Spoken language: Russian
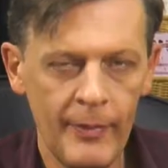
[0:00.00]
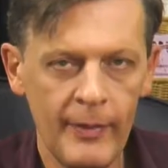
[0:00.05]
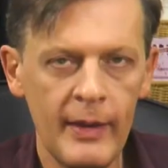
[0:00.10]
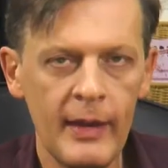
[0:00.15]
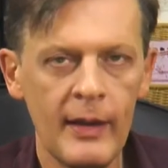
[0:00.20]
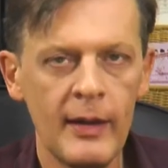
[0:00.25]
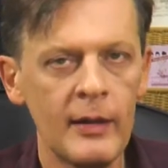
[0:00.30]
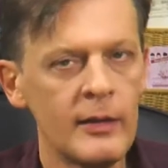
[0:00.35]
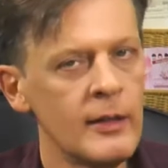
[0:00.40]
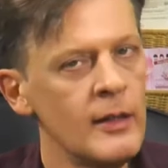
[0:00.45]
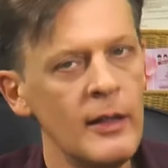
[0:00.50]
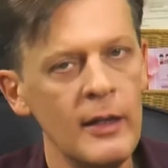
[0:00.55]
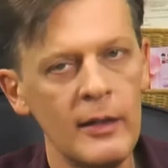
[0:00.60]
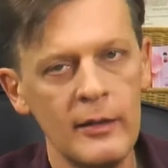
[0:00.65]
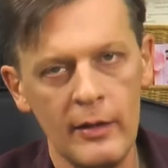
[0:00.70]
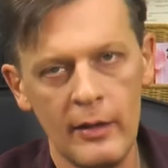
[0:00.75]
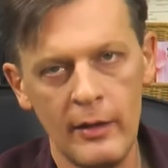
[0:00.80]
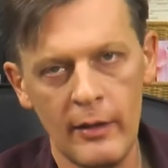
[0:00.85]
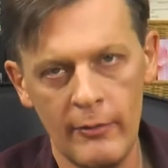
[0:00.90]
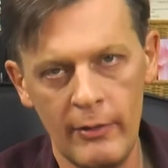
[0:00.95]
Никогда не
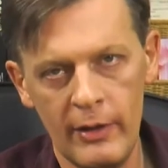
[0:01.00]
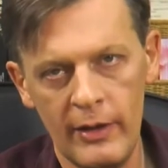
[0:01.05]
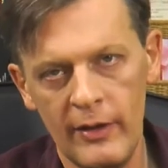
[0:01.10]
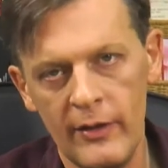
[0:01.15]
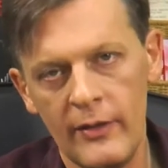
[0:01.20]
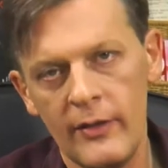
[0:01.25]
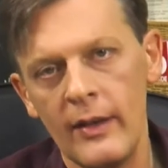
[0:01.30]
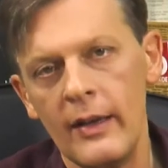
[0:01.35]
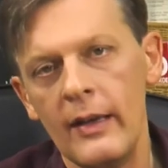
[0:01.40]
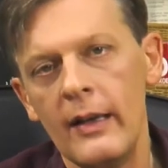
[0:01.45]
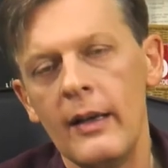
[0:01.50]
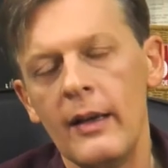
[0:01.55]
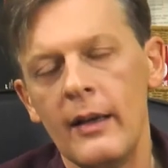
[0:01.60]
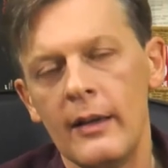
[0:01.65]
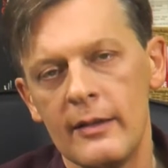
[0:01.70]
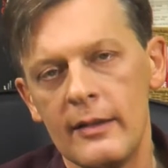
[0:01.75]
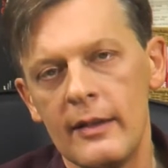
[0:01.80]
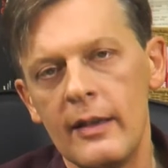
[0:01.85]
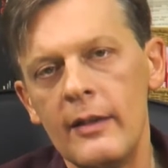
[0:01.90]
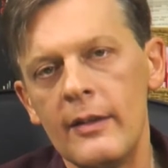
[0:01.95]
отыгрывайтесь.
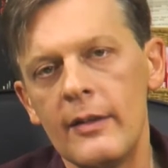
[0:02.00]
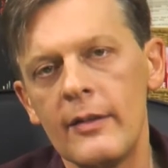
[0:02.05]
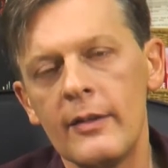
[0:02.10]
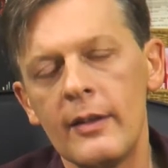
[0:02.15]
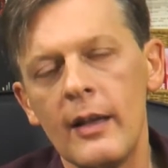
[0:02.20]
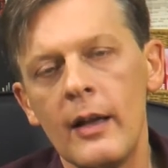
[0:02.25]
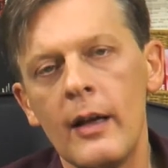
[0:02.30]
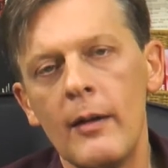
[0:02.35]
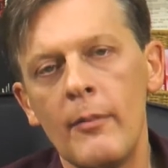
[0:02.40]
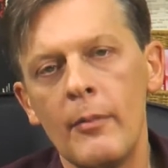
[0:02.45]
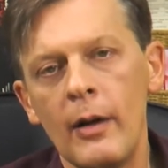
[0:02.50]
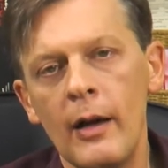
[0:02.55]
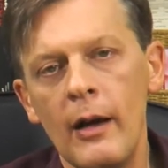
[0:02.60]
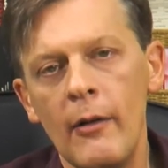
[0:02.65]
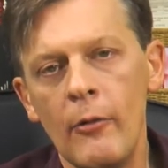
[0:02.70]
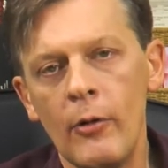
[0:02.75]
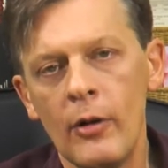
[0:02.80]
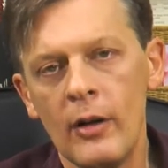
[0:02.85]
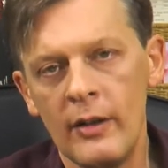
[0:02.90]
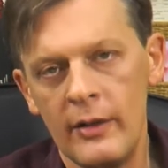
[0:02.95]
Знаете, старая
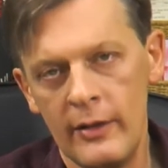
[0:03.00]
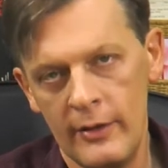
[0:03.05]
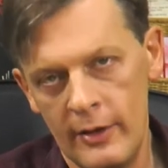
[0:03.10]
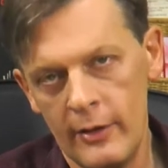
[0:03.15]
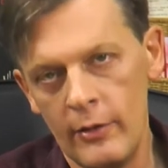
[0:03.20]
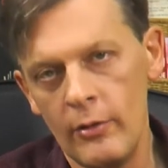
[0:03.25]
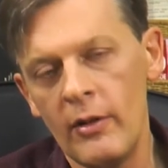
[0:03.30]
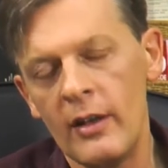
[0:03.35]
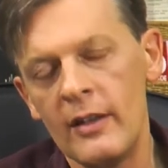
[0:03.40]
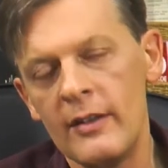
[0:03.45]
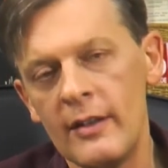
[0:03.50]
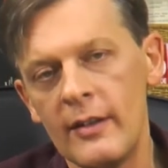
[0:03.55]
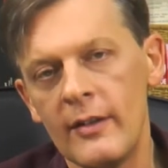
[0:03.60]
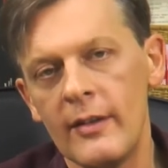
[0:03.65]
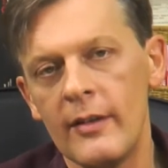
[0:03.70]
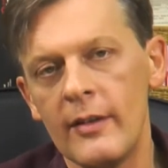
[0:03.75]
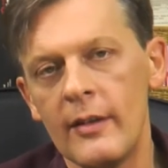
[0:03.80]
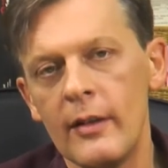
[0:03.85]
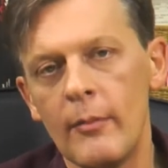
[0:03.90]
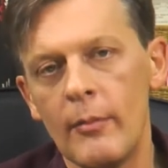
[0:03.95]
поговорка, не за то отец
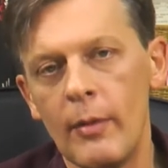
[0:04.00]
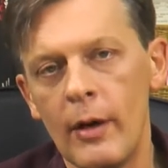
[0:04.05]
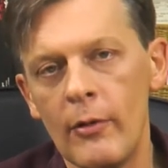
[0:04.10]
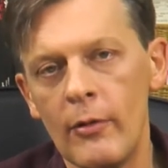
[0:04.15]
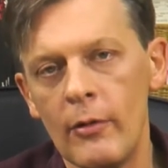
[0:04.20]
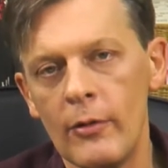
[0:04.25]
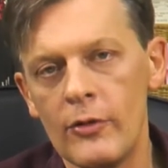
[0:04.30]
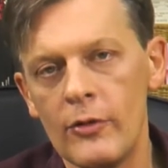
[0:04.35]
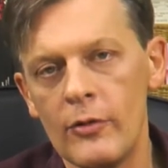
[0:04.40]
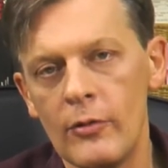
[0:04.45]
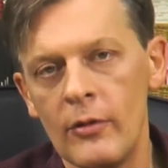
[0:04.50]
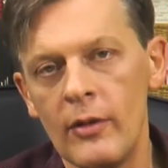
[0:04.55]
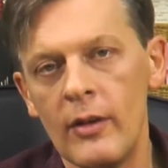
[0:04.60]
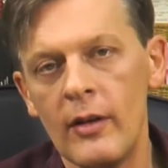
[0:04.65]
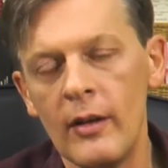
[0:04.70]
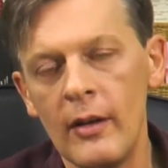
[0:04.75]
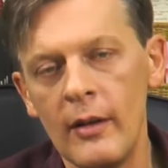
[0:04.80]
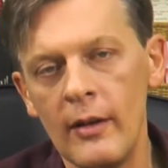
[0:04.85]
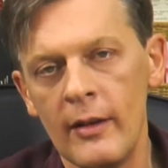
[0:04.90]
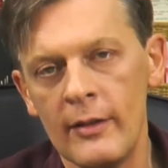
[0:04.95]
сына порол, что
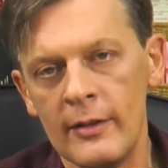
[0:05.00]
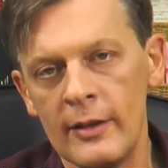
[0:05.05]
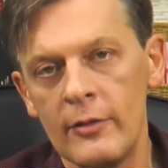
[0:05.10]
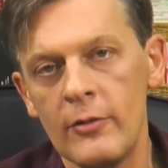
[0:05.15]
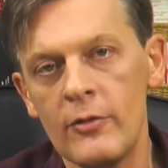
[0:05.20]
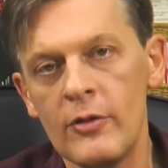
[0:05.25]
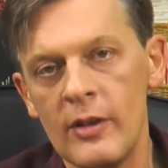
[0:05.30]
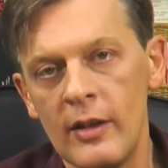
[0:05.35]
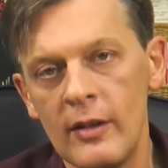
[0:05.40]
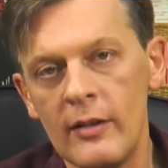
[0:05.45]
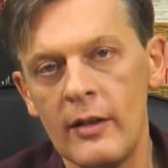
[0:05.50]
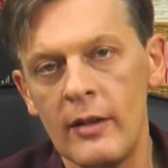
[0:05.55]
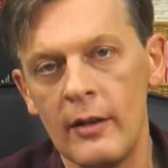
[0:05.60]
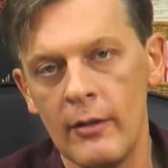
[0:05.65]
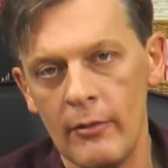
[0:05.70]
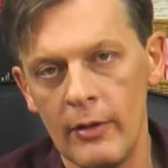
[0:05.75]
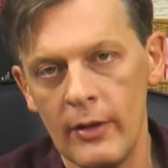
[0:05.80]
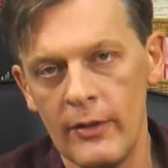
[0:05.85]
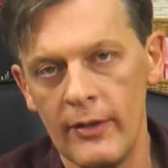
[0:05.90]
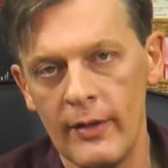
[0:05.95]
играл, а за то, что
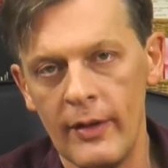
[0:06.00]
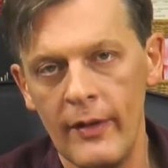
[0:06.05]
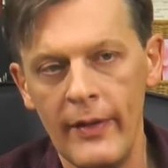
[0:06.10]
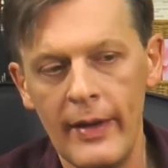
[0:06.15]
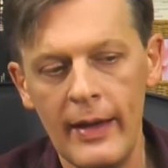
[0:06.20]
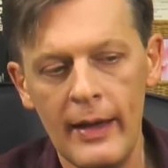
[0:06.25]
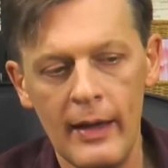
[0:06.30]
отыгрывался.